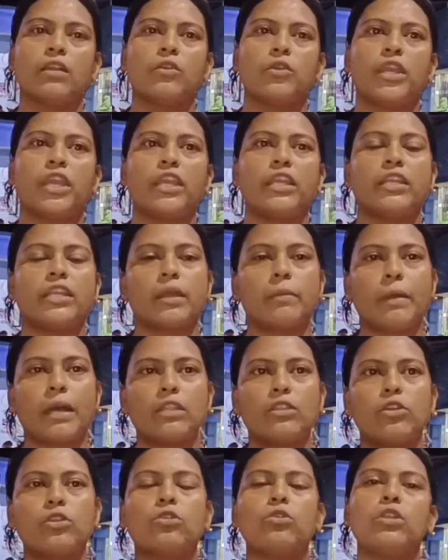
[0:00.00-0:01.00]
এখন এটা
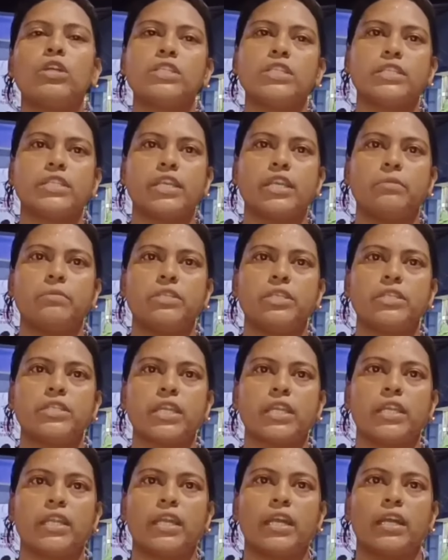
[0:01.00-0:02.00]
মারধর করেছে টিএমসির
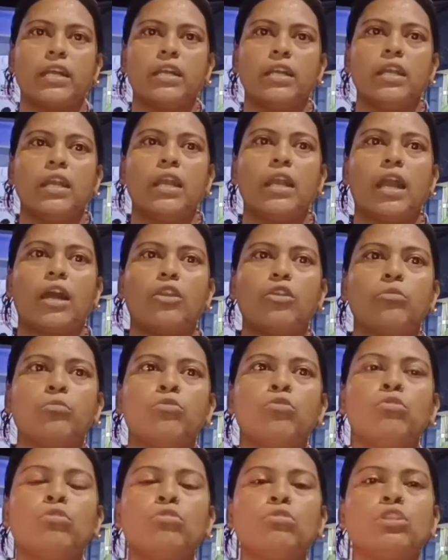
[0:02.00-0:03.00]
ছেলেরা কারণ
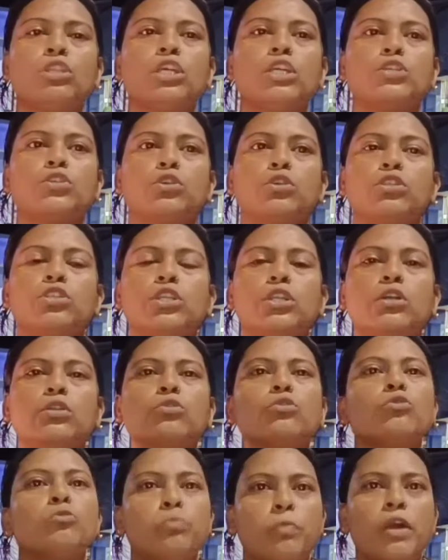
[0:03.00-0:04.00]
মূল উদ্দেশ্য ছিল
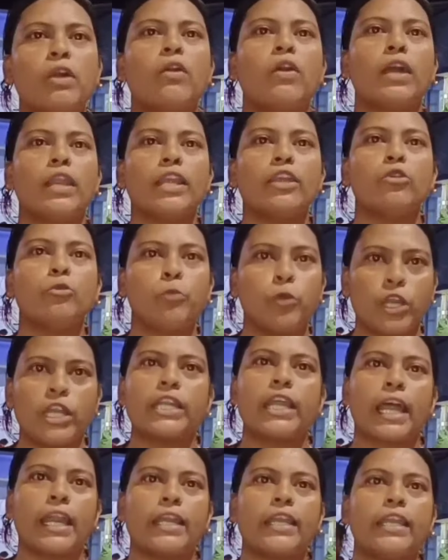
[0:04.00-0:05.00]
টুম্পা কয়েলের উপরে
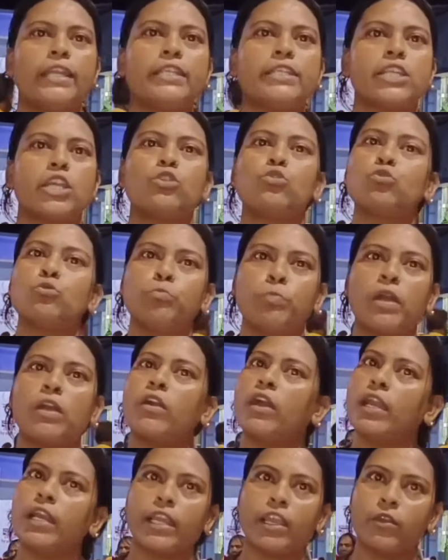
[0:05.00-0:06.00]
টার্গেট সেই টুম্পা
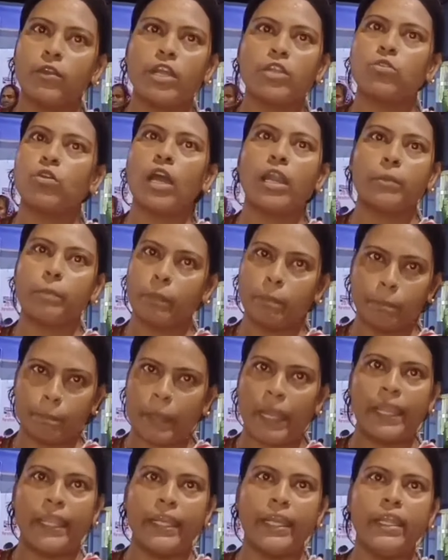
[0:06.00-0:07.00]
কয়েলকে ওরা তো আর
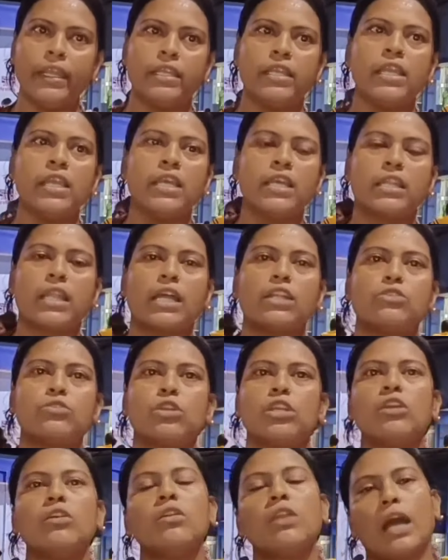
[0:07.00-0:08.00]
পায়নি তার
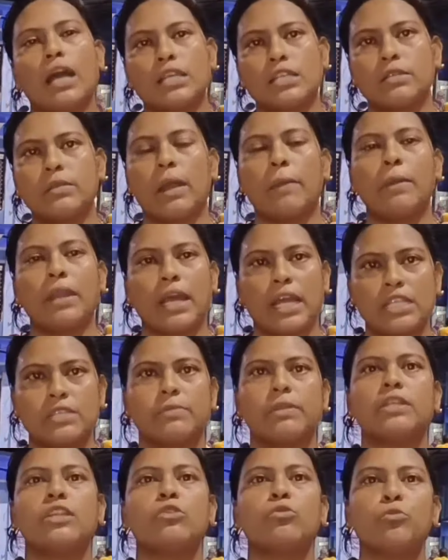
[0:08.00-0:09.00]
জন্য ওর আমার
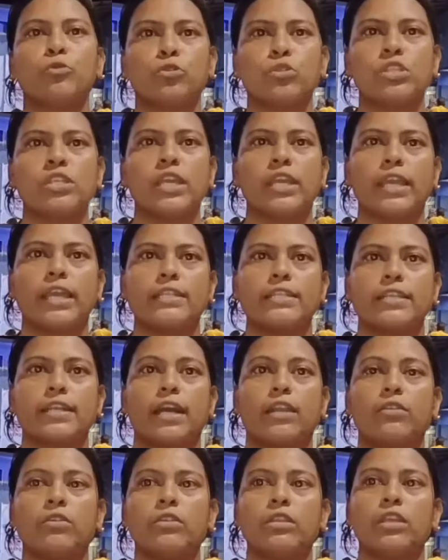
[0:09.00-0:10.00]
হাজব্যান্ডের উপর দিয়ে গেছে
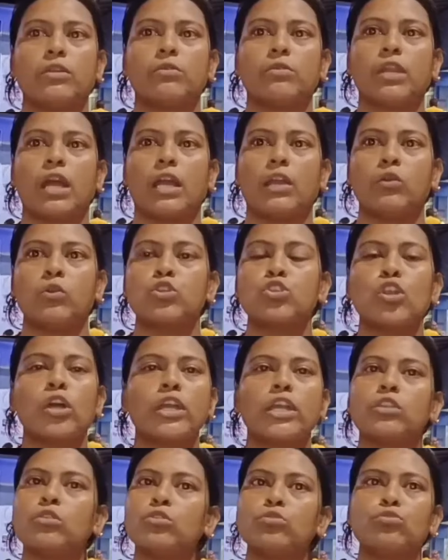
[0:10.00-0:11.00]
কারণ দেখুন ওর
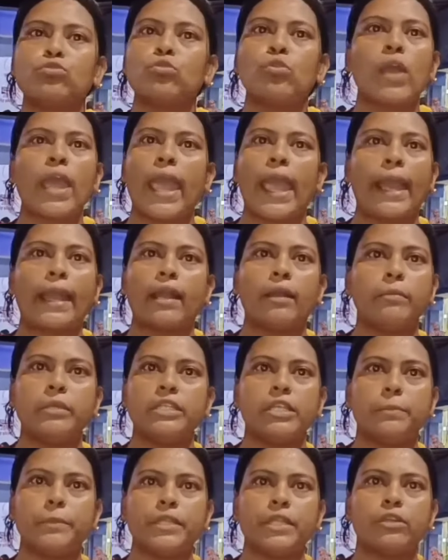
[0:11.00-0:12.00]
সঙ্গে তো শুধু ওই একা
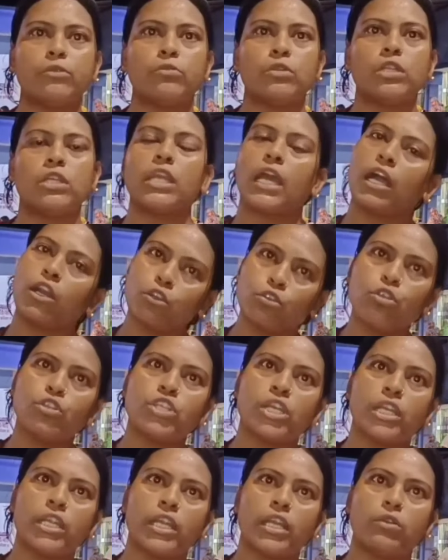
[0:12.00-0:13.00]
বিজেপিতে ঘুরিনি আরও তো
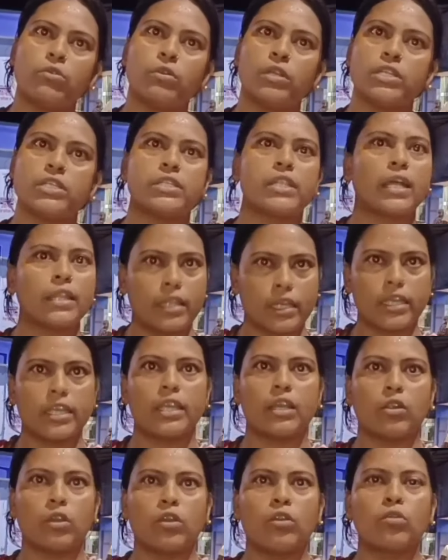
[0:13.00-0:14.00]
ছেলেরা ঘুরেছে তাদের কি